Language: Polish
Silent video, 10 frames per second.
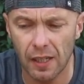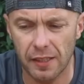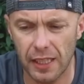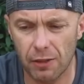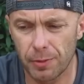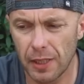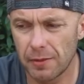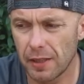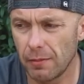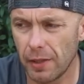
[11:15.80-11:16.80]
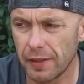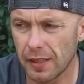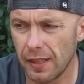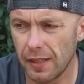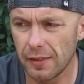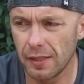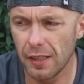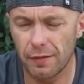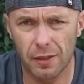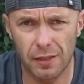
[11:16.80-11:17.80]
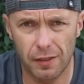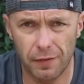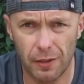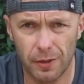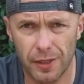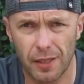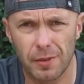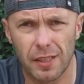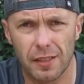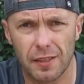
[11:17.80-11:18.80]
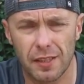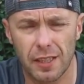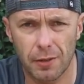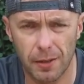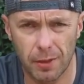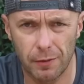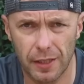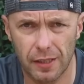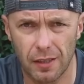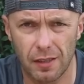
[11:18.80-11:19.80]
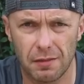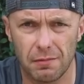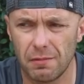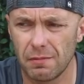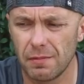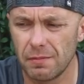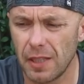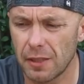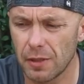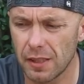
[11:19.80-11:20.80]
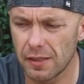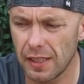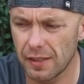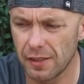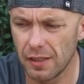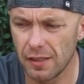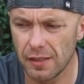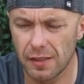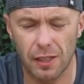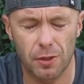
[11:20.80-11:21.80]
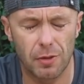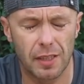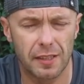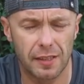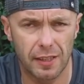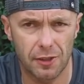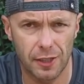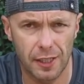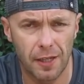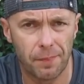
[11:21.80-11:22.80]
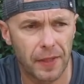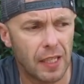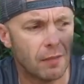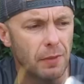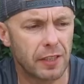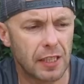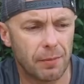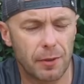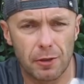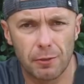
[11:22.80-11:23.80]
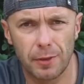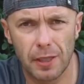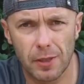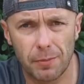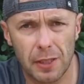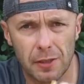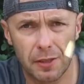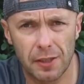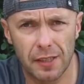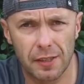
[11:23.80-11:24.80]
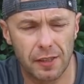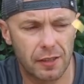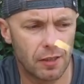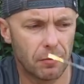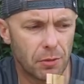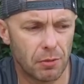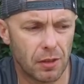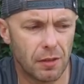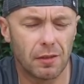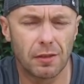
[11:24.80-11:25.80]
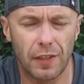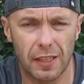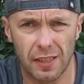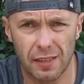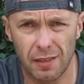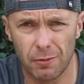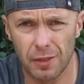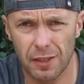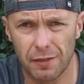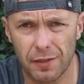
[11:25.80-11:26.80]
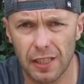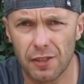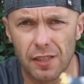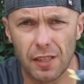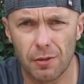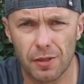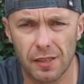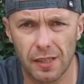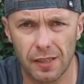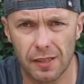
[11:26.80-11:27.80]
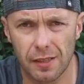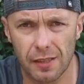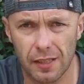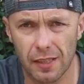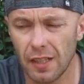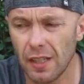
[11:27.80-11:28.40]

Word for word: Ja kupiłem tego Mavic Air niedawno za 2800, całkiem nowego. Mm, akurat tak się zdarzyło, a nie inaczej. Mavica Pro kupiłem za 5000 i to było dwa lata temu, także widać, że ta różnica jest jednak